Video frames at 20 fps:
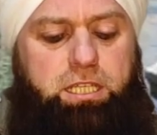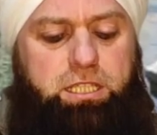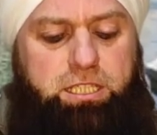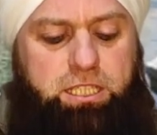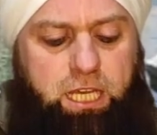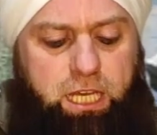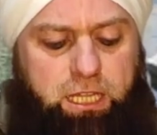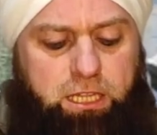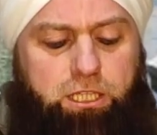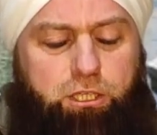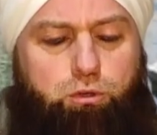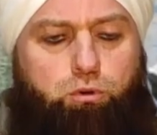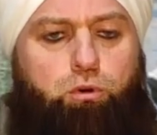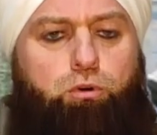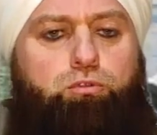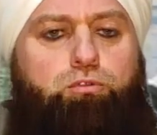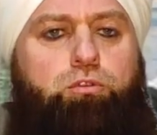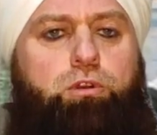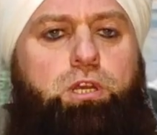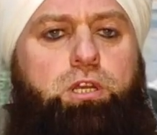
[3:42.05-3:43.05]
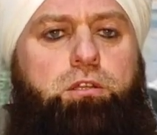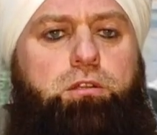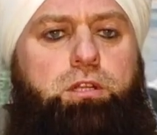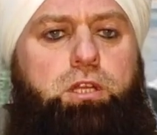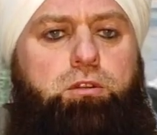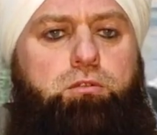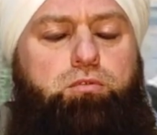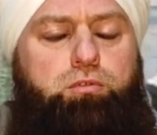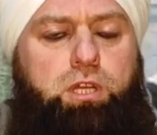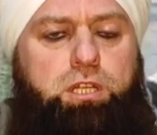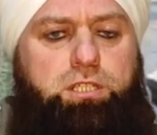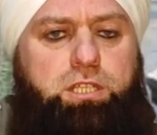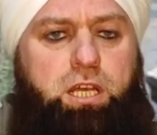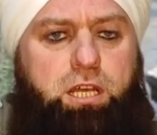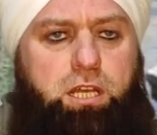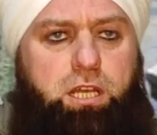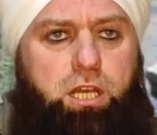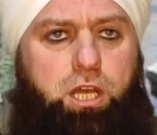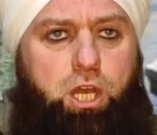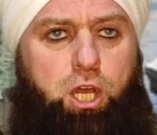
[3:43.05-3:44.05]
kendi kontrolünde
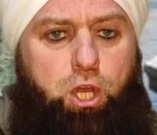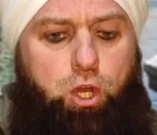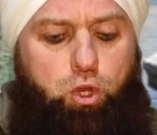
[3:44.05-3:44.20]
tutacak,